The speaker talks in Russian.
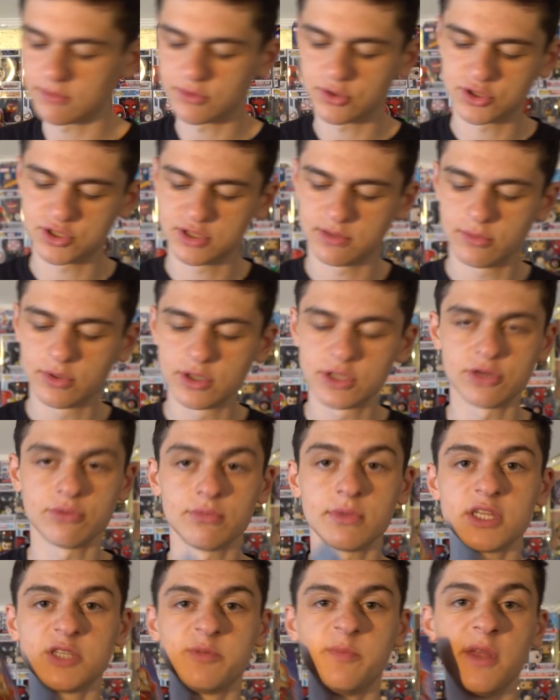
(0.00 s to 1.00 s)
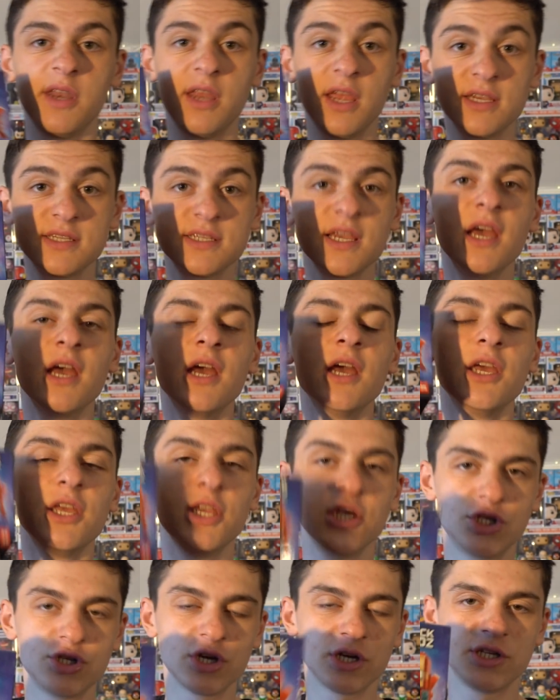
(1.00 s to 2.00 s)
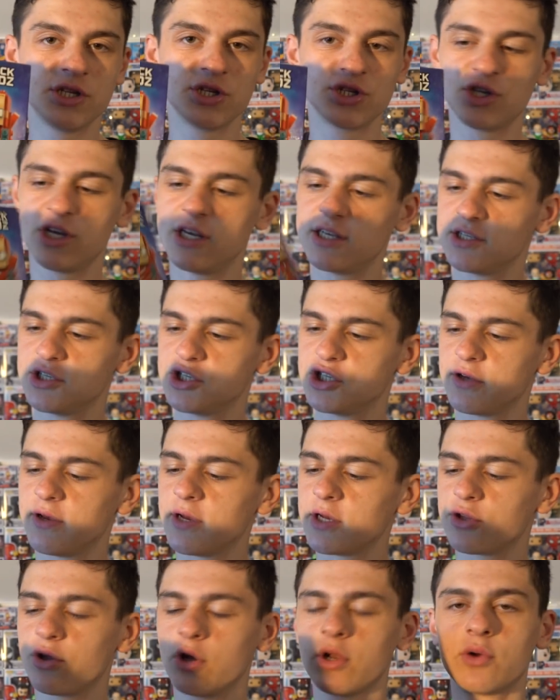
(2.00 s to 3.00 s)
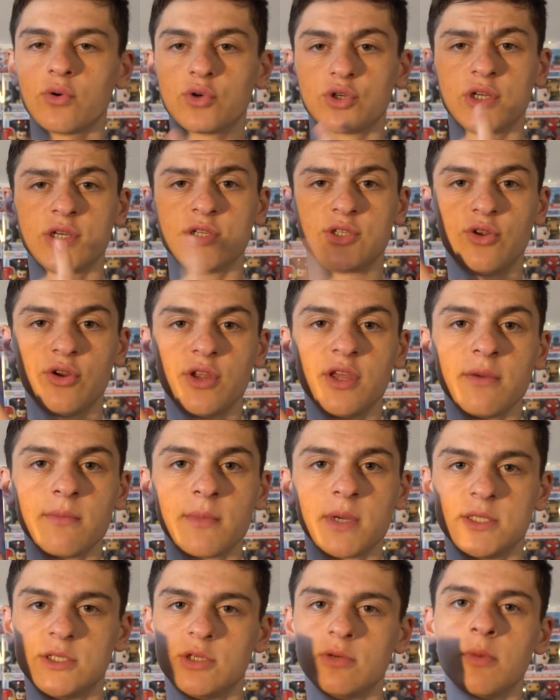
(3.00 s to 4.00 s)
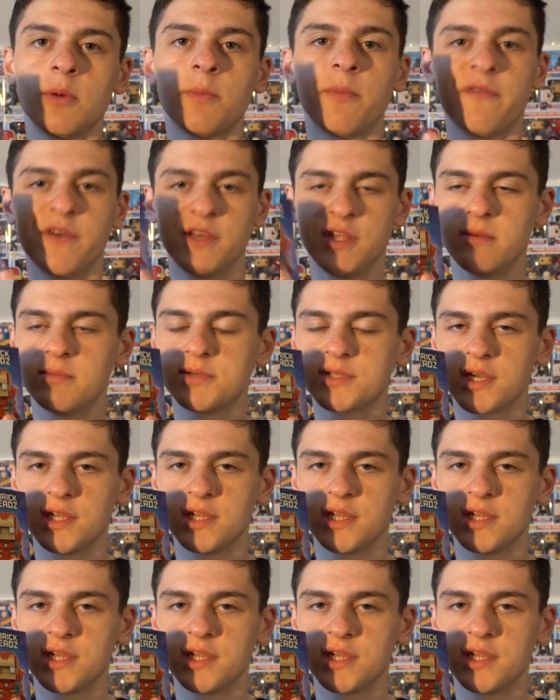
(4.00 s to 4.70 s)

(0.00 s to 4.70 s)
Там точно будет. И у меня теперь есть еще один Железный Человек, только уже с другим костюмом по Войне